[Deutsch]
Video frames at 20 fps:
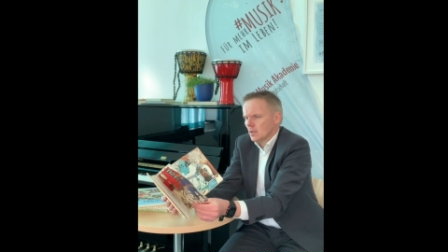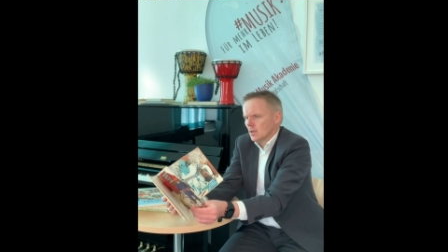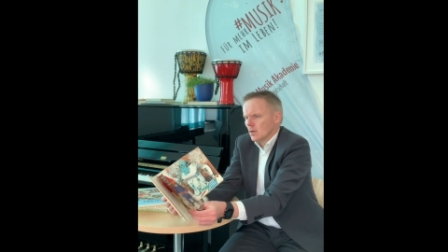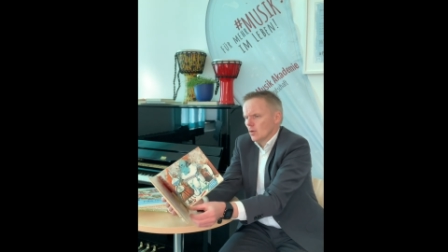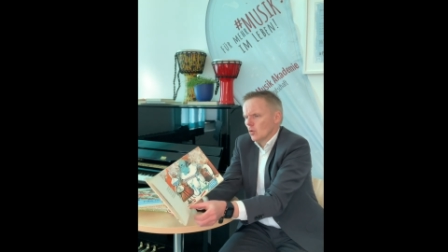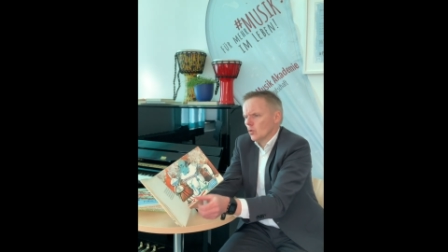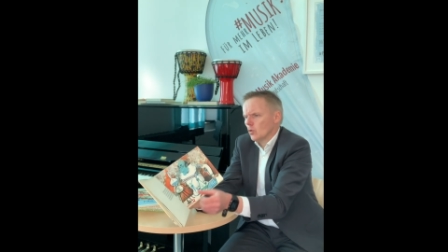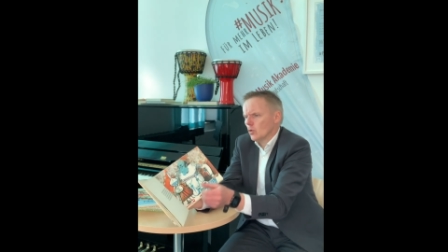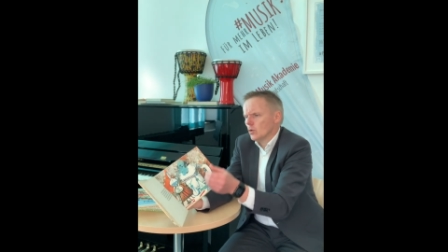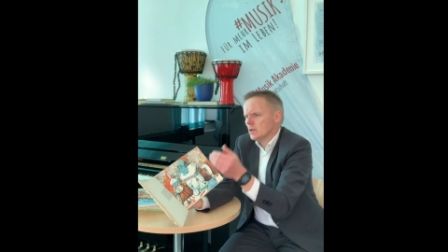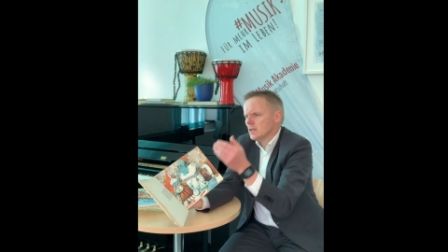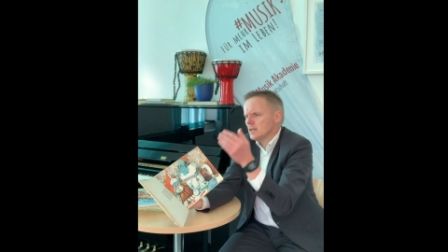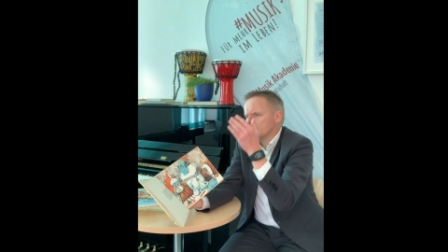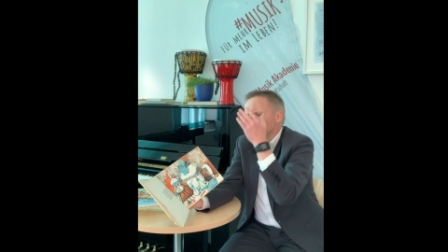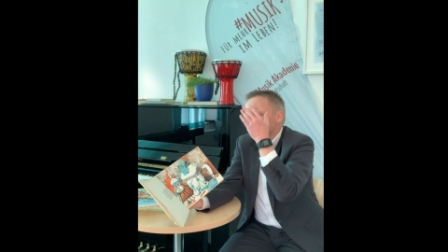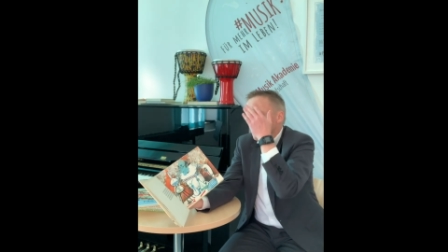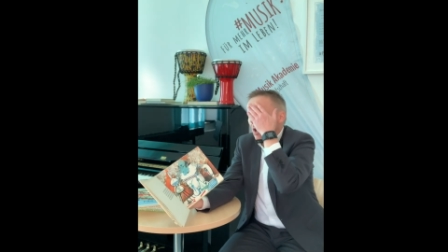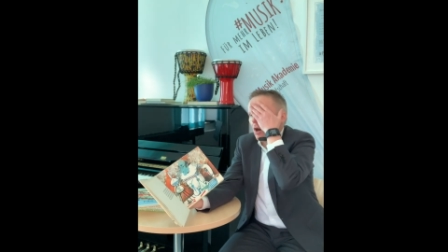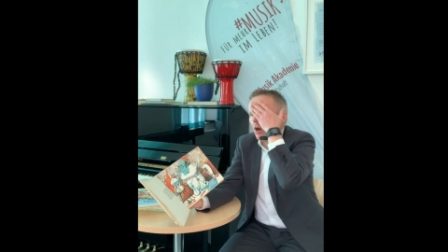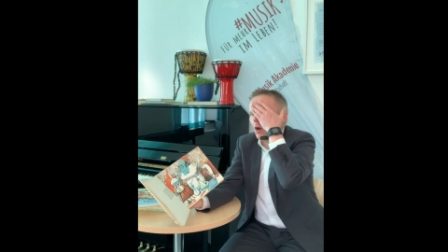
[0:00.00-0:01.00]
O
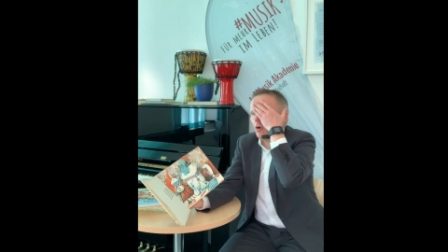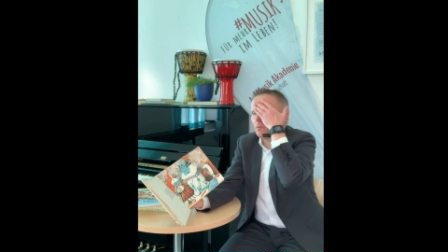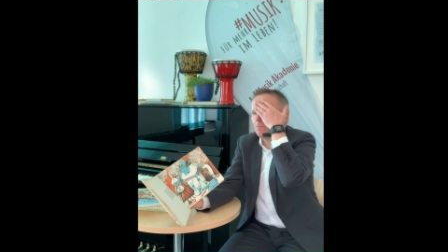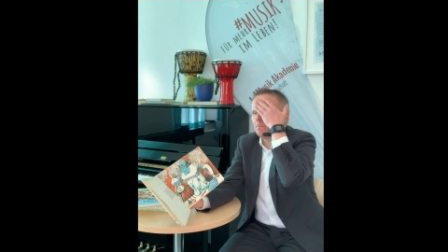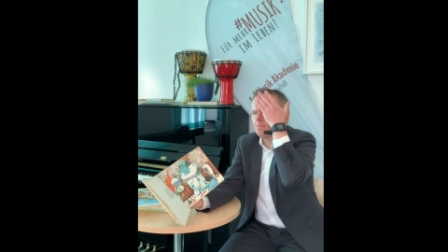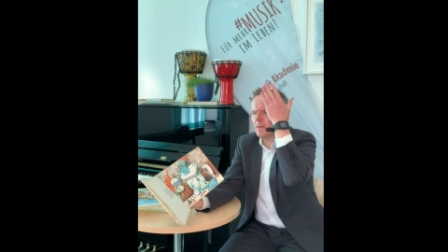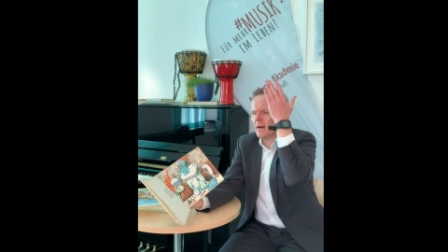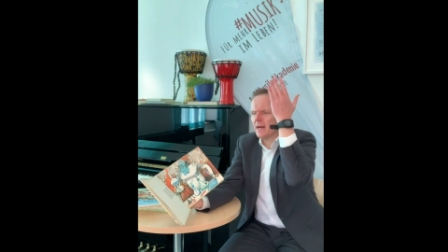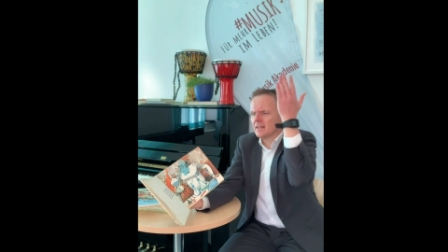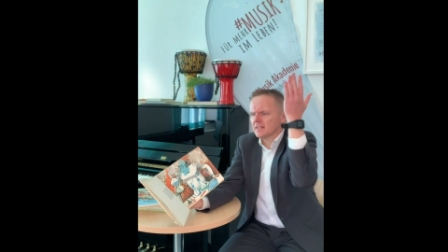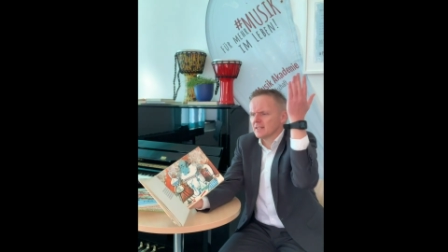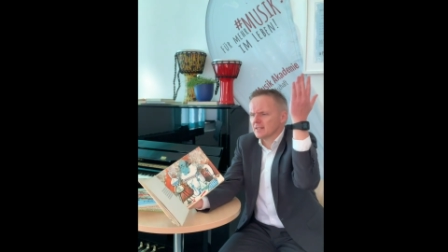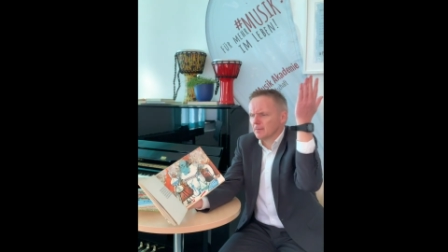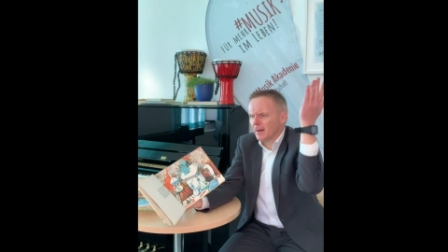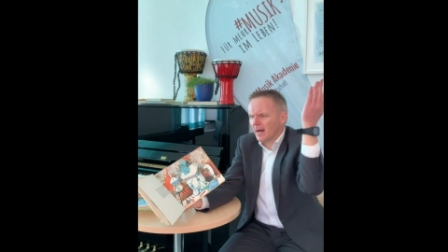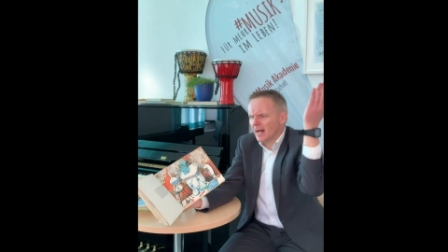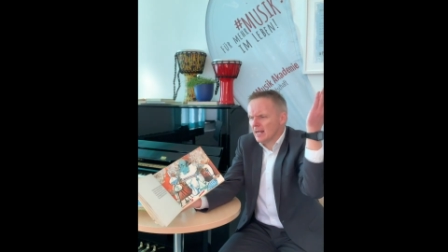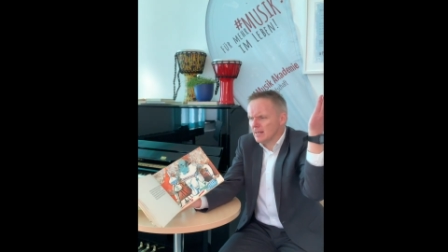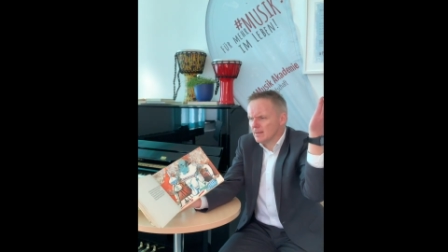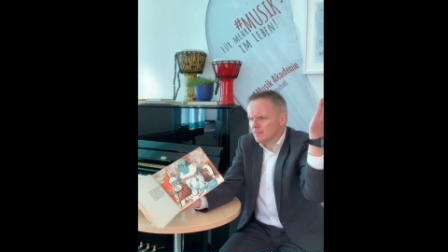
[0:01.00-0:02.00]
lieber Hauptmann,
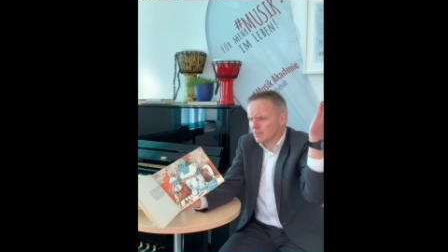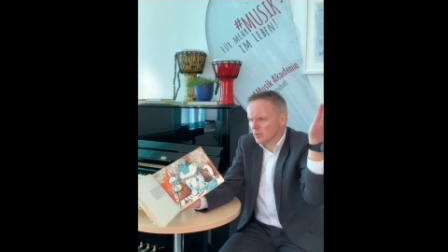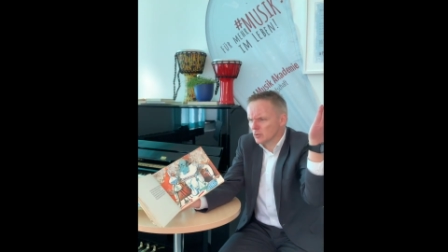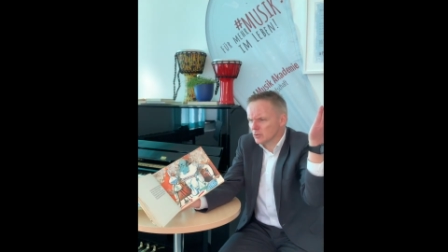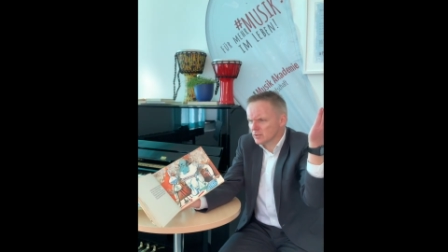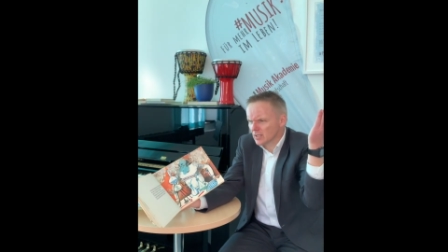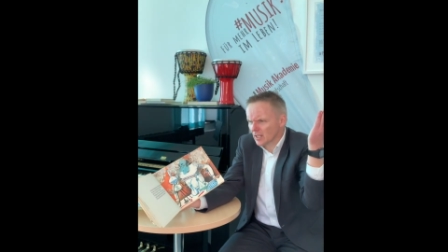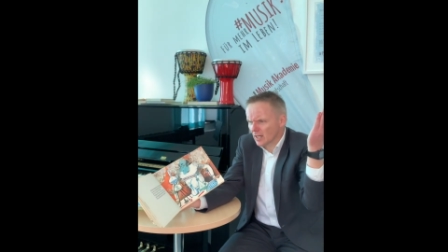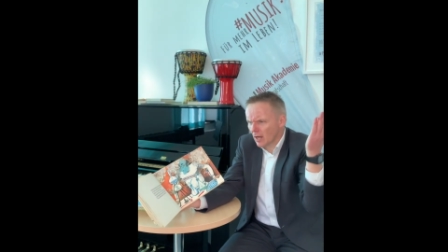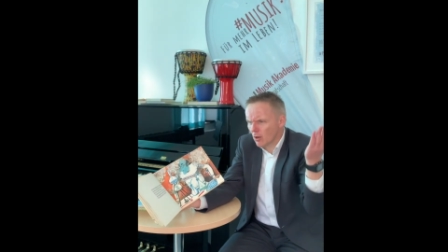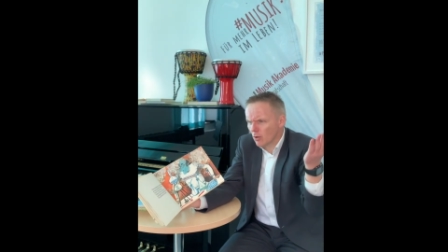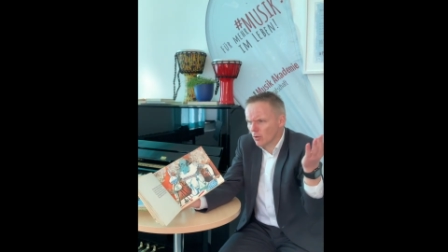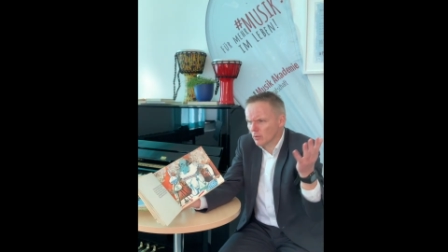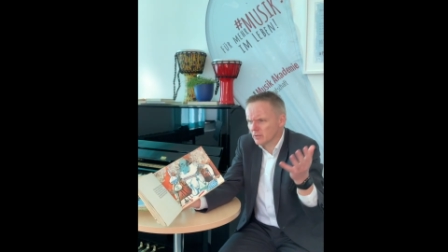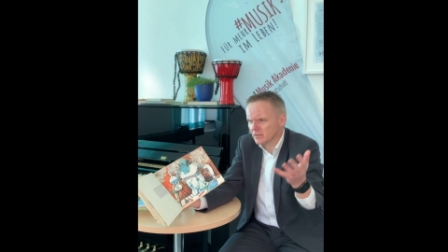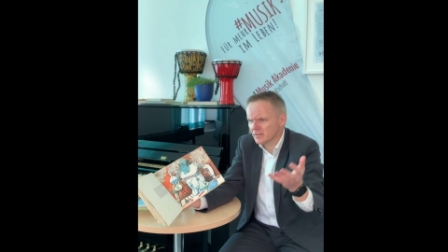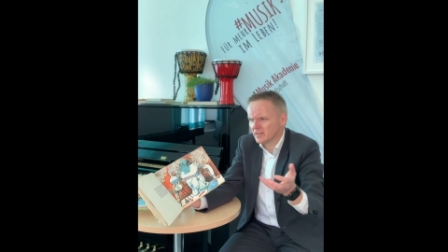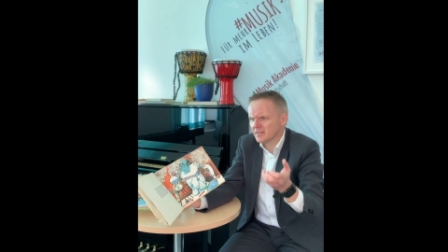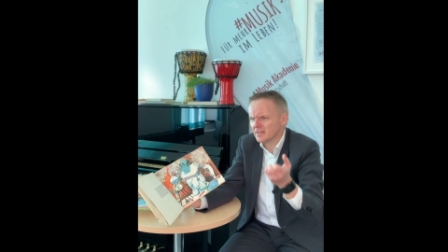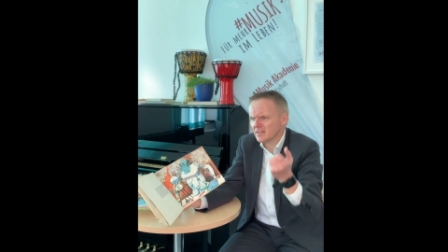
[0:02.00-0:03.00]
Qualm und
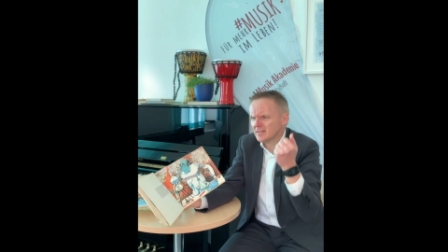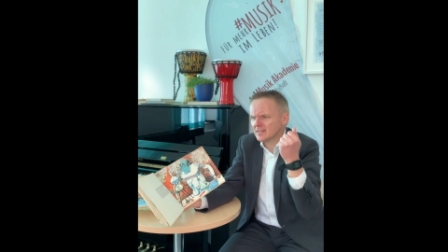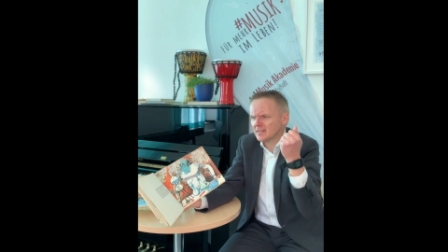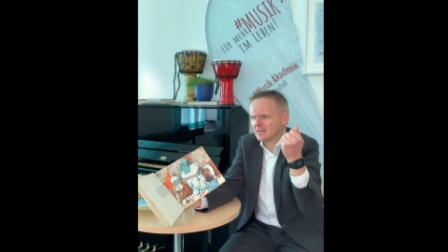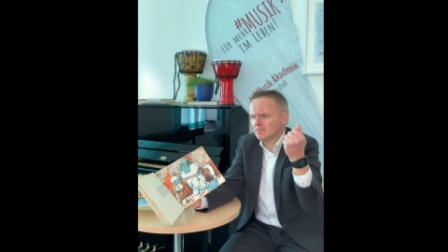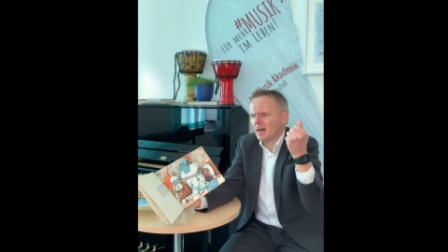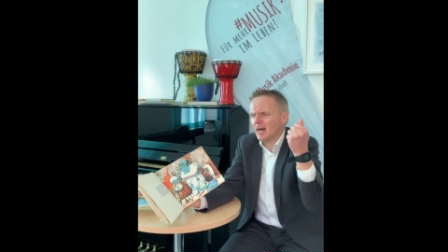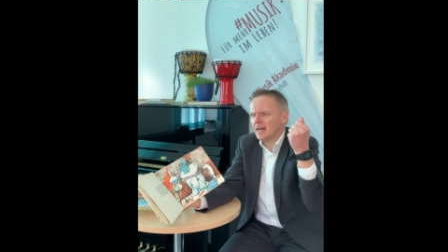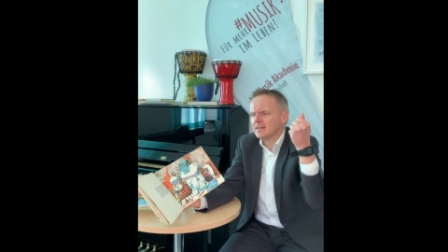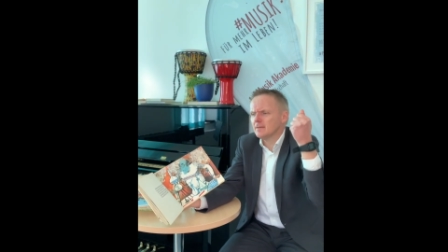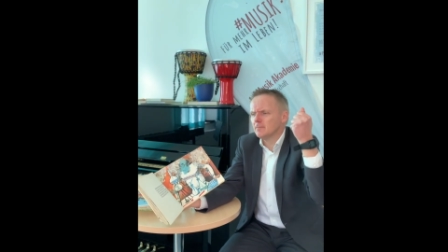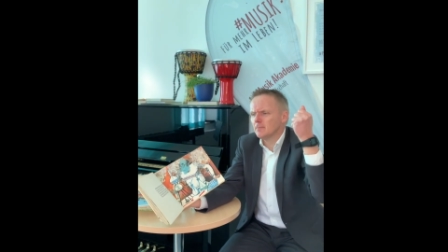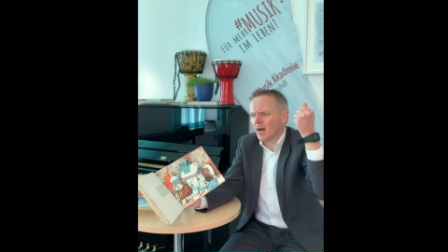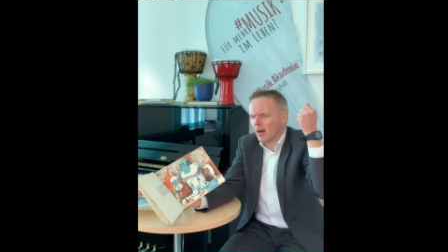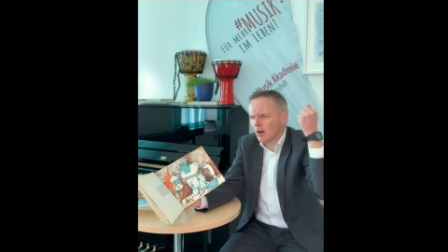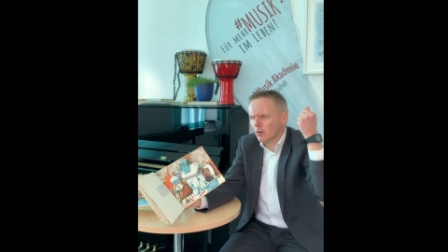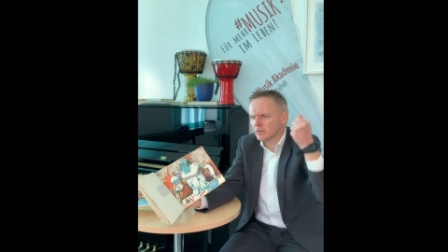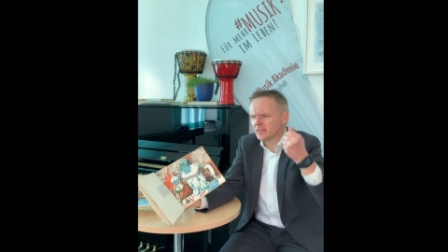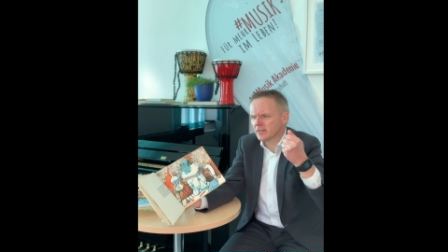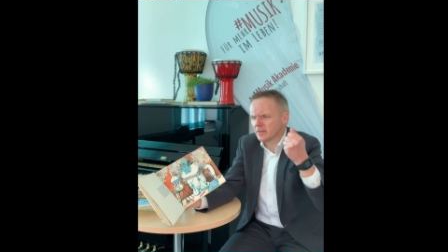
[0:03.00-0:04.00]
Rauch, Sie sind in meinem
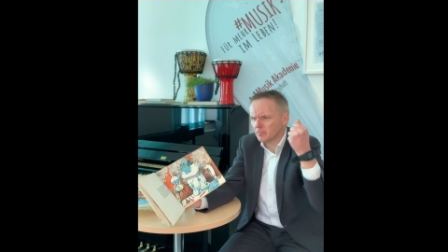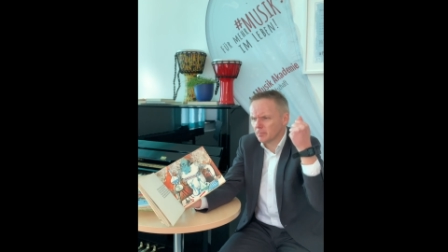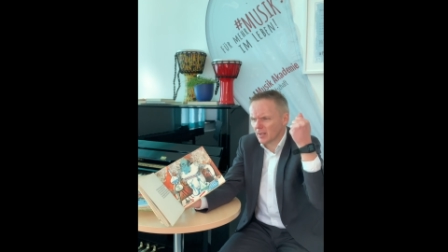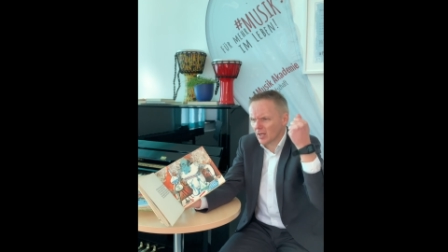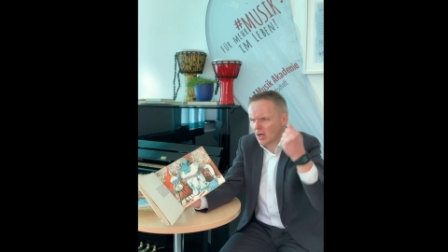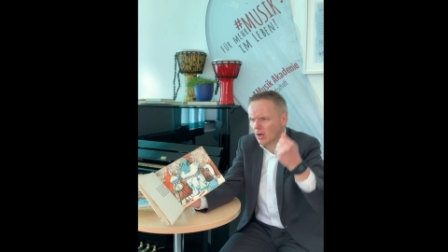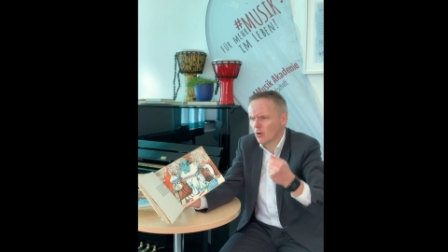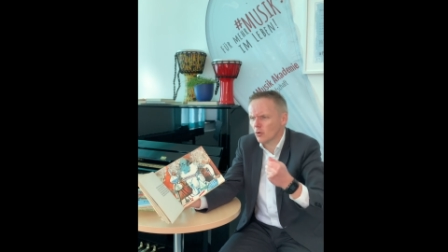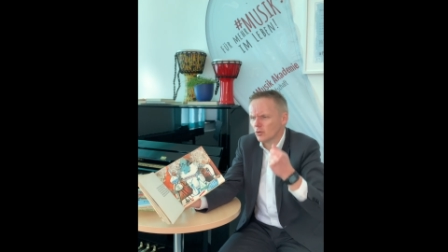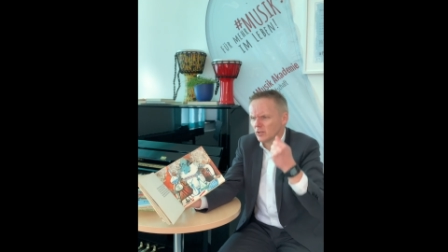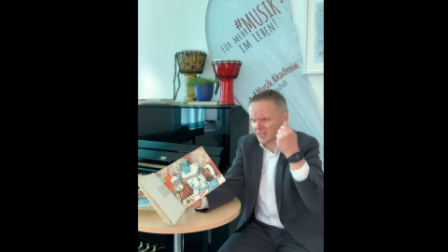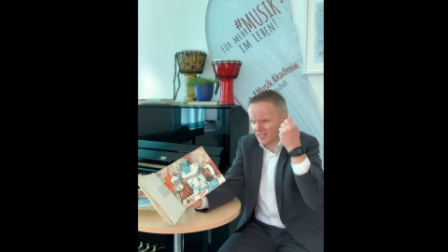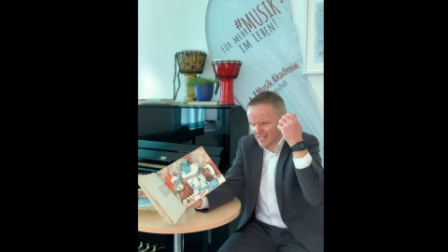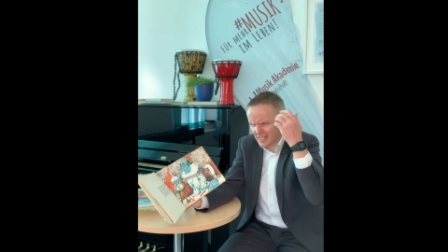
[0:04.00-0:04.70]
Hause Brauch,